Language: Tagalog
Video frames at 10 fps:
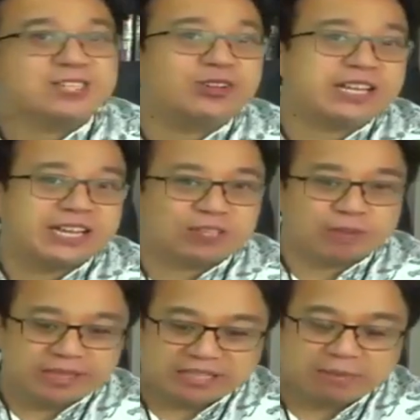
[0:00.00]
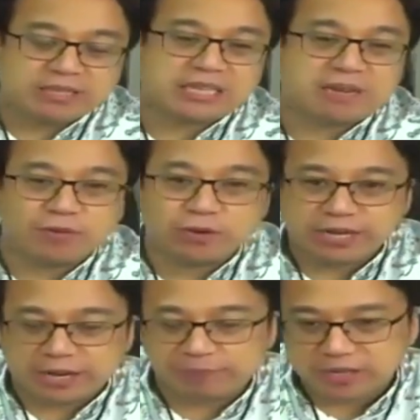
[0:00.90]
dyan. Automatic naman sa cellphone
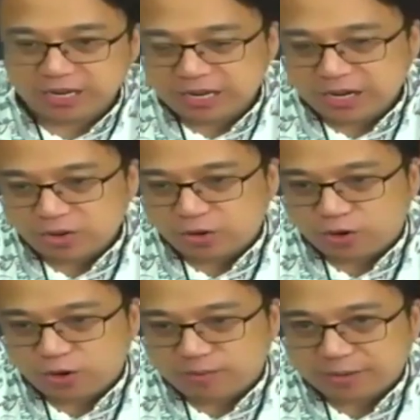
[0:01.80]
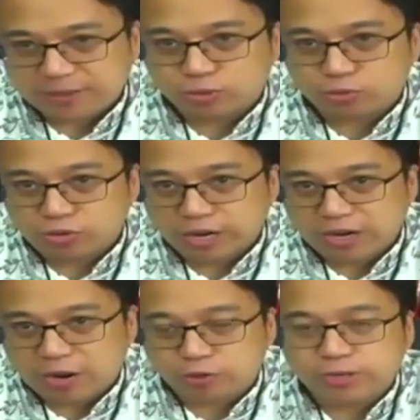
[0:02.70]
yan or magpaturo
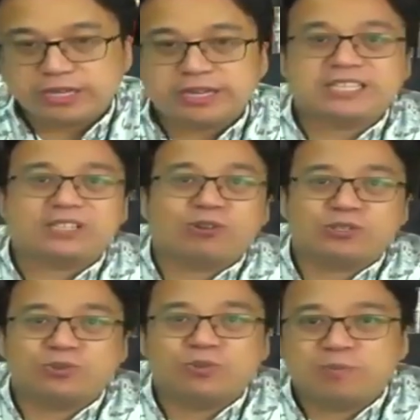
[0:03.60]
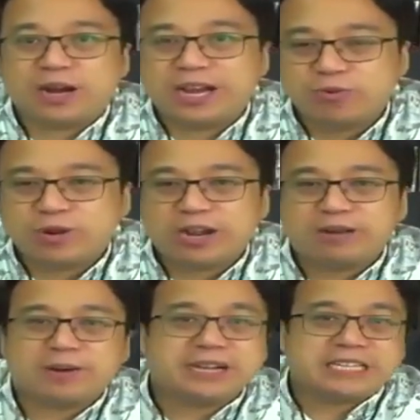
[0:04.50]
kayo how to install Zoom para you can
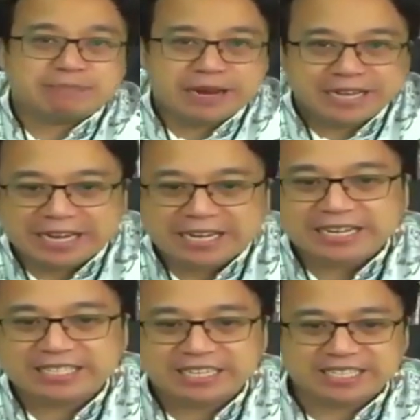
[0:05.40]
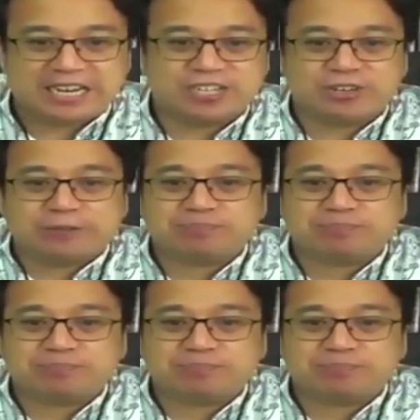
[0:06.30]
participate in this discussion.